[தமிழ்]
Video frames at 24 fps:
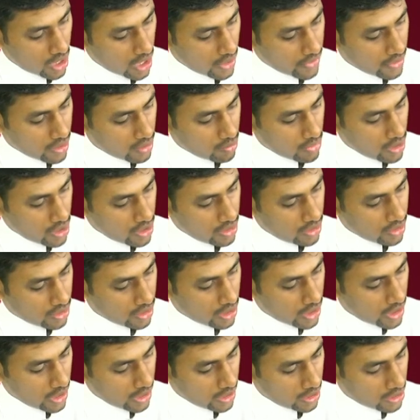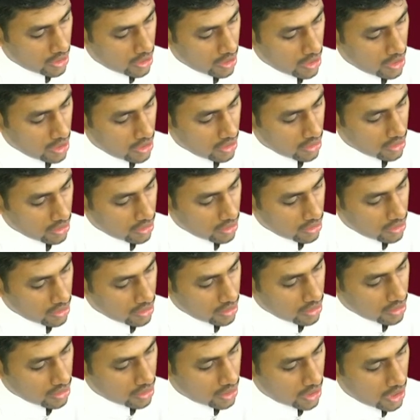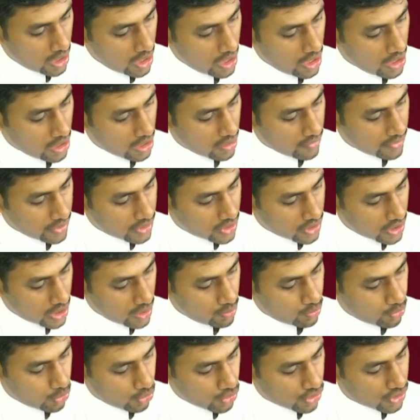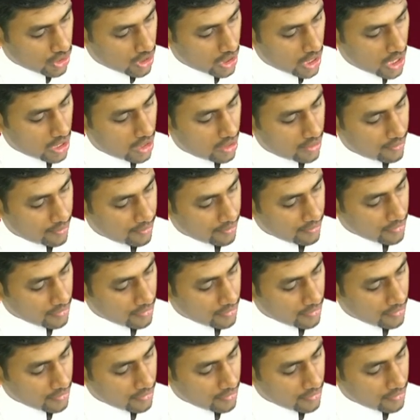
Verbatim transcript: அதன் மீது நிலக்கீழ் கீழ் இவற்றை பூசினாள்